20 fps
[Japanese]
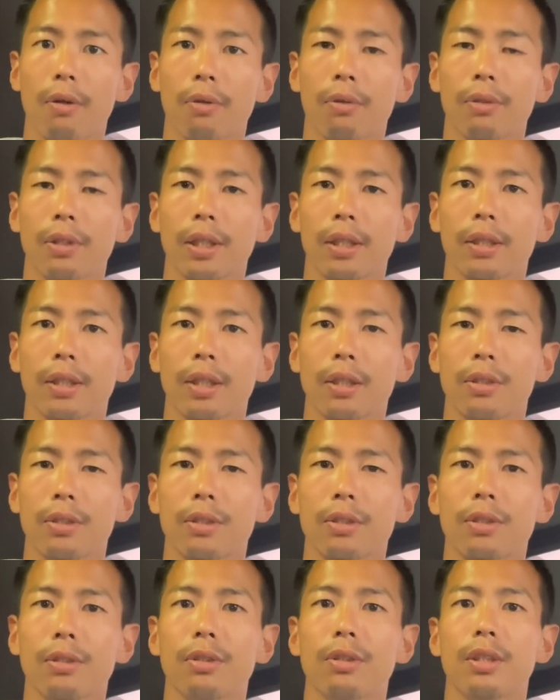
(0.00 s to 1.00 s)
行っている
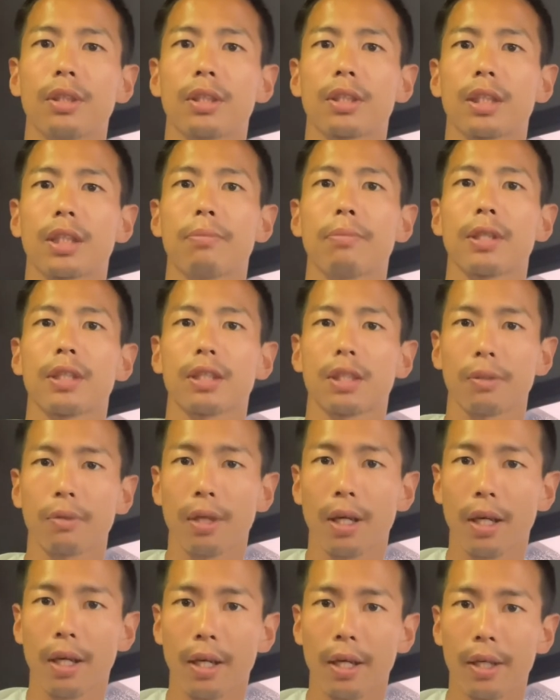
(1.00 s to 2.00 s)
スクールにつきまして
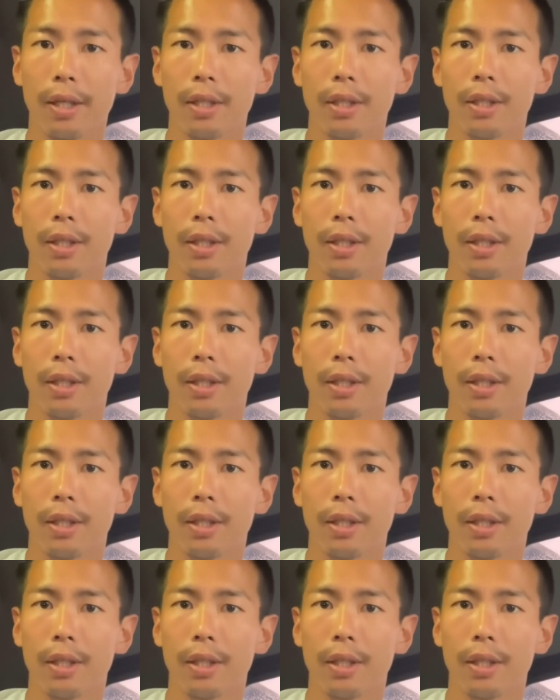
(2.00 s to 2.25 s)
は、